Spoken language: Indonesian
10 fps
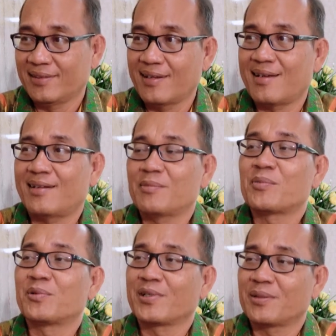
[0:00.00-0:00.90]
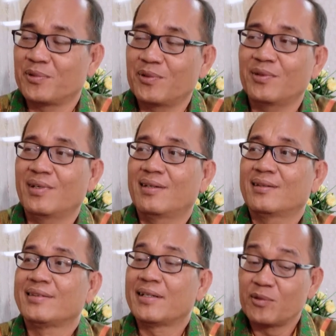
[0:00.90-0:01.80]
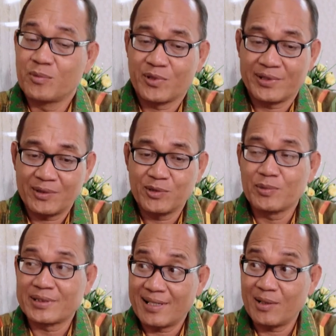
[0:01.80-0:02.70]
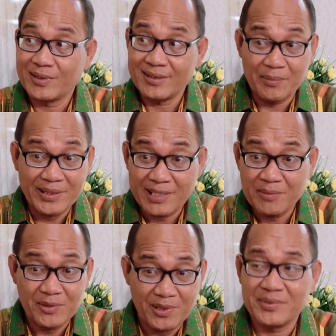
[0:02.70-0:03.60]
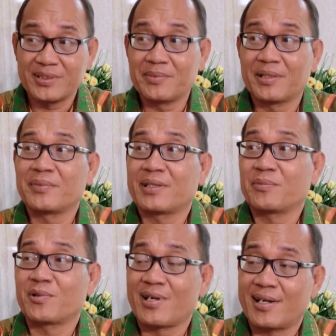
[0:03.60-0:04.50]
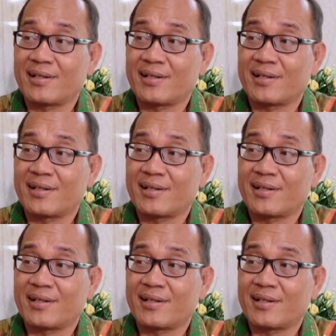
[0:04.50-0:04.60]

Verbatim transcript: Iya lima puluh ribu dan umurnya 17 tahun. Jadi sama SMA juga bisa bikin PT Perang.